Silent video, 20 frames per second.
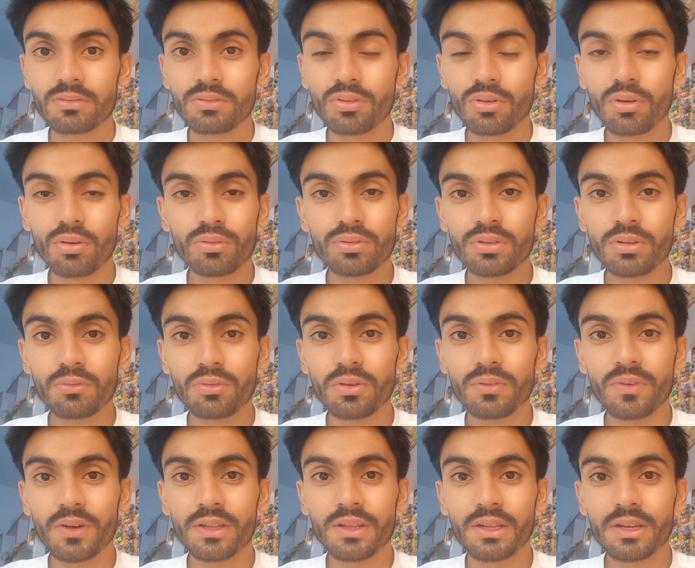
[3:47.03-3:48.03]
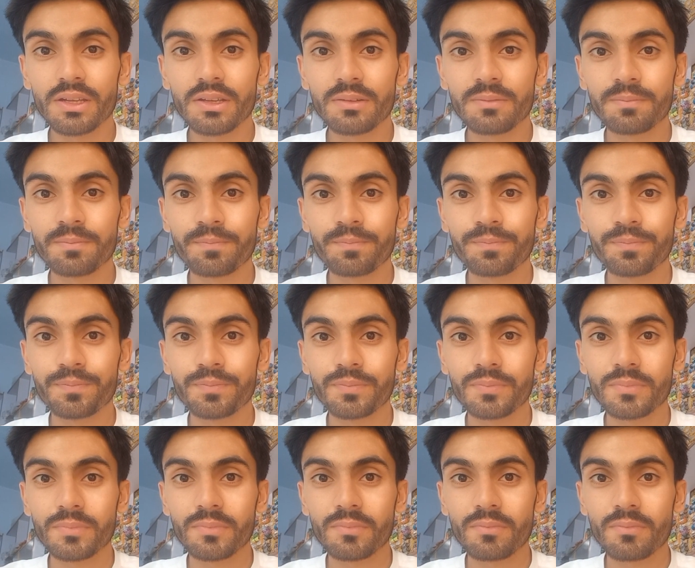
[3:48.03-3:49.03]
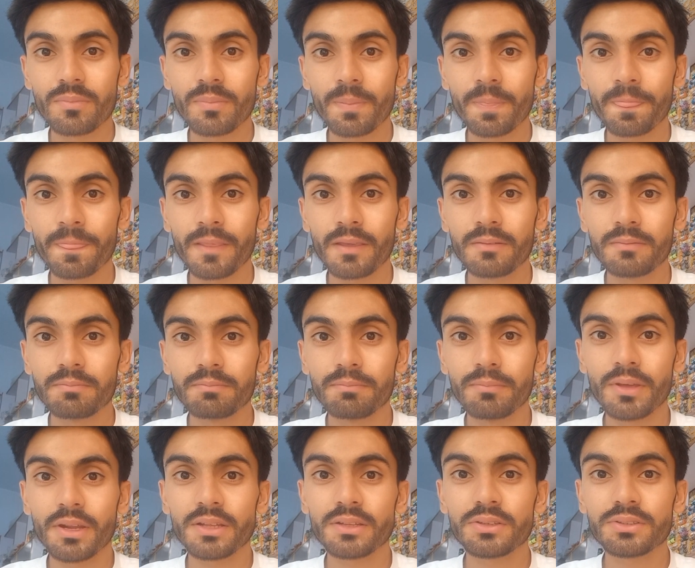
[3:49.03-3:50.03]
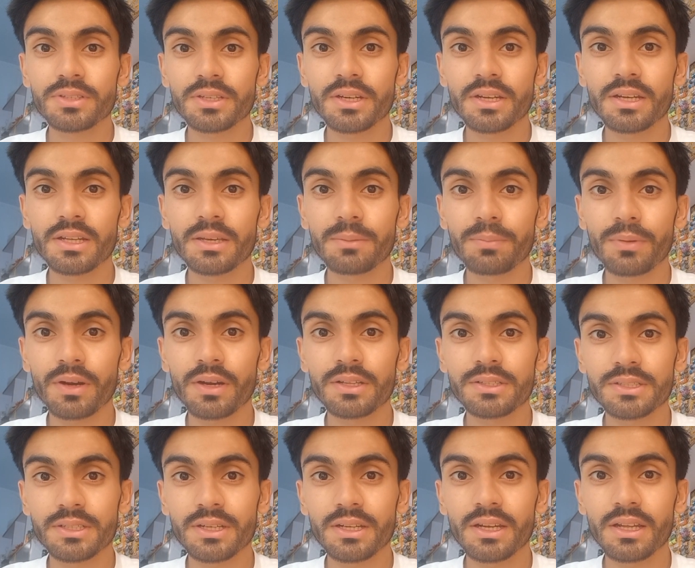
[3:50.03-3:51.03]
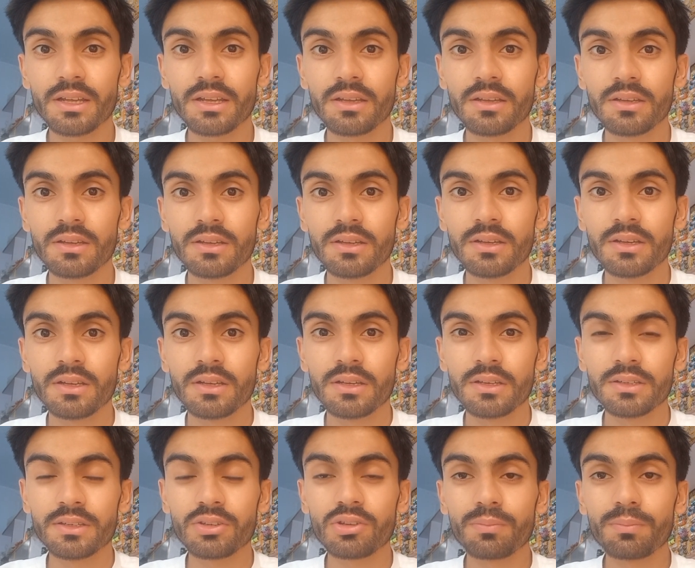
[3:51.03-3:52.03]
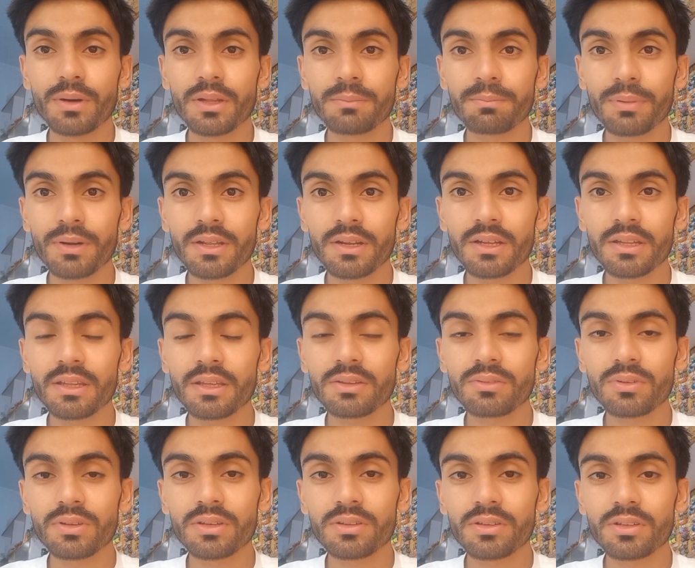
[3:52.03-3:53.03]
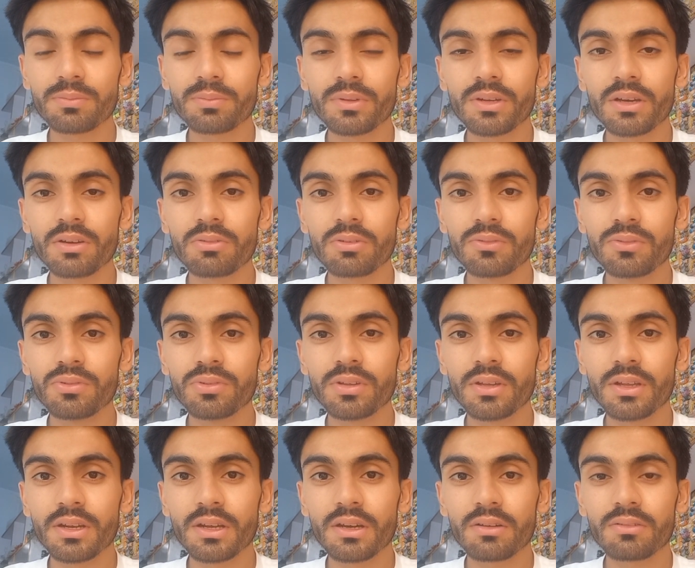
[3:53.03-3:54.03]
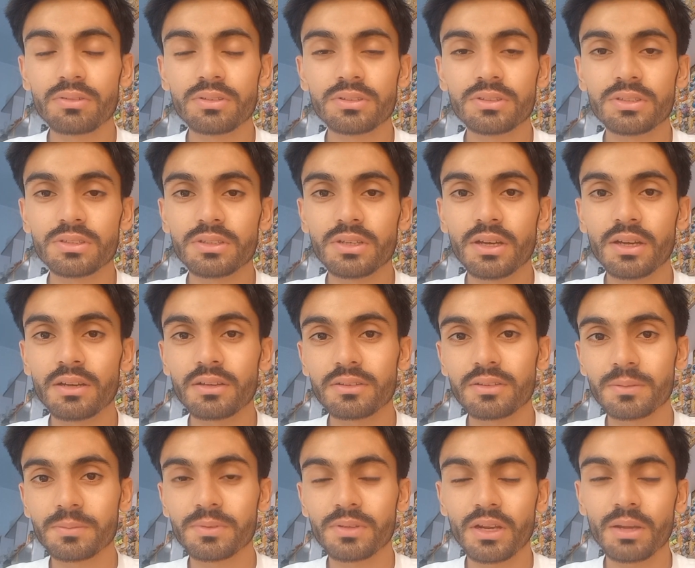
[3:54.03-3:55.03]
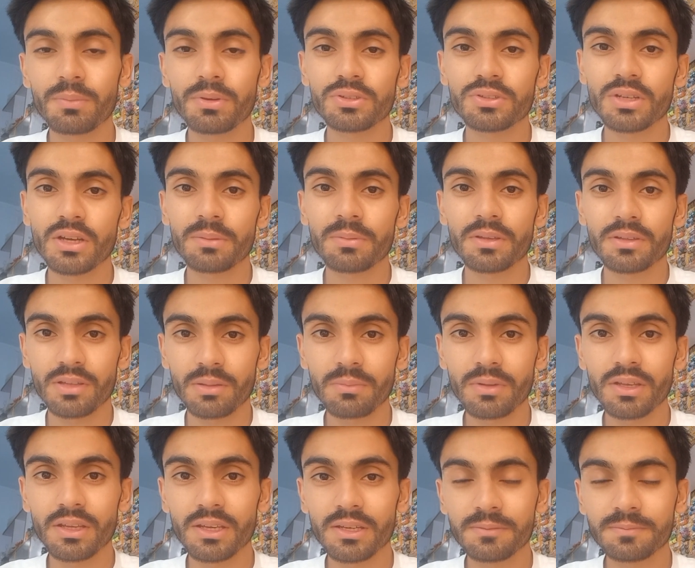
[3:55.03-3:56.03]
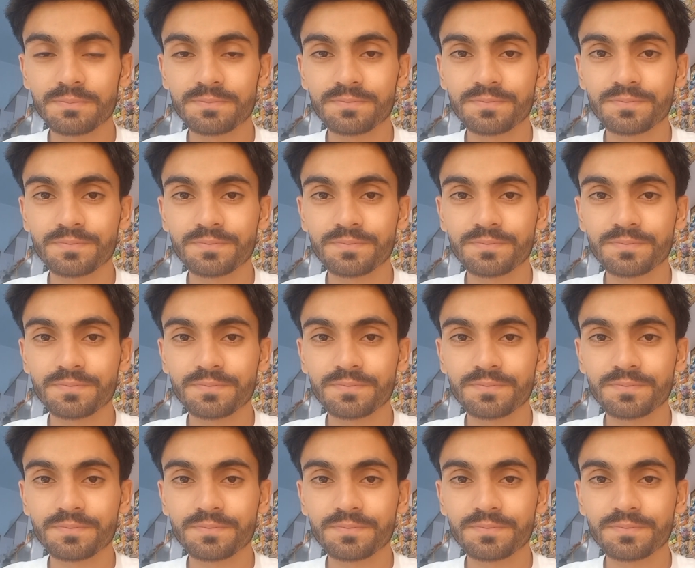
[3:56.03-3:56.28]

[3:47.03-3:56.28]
तो उसका कोई फ़ायदा नहीं मेरा जो चैनल है ये पुराना चैनल है ये तो बंद पड़ा रहता है इस वजह से इस पर ना कोई व्यूज़ है ना कुछ सब्सक्राइबर जो है आपके सामने ही है